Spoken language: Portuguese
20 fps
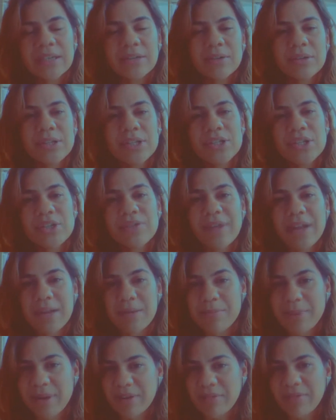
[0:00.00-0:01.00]
Quando a gente fala
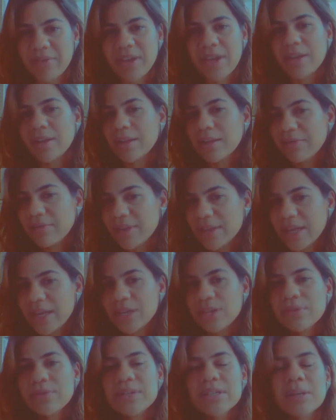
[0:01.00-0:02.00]
em pré-venda, é
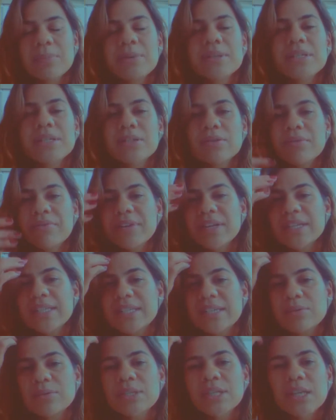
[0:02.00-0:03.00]
evidente, você precisa
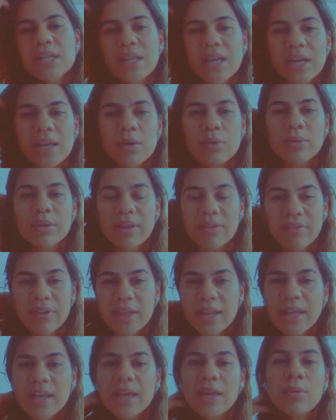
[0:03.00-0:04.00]
oferecer o CD, o
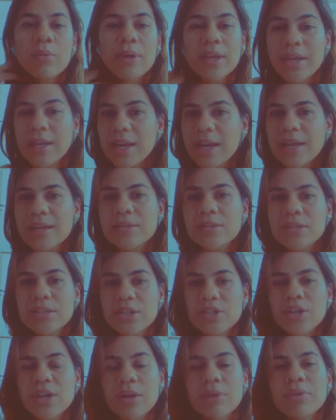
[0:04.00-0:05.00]
DVD, o ingresso,
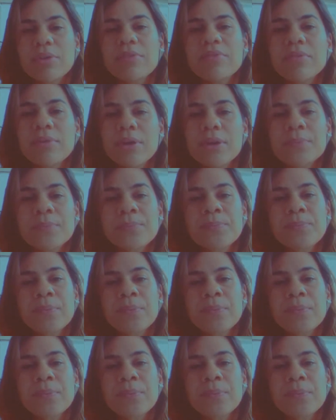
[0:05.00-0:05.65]
seja lá o que for,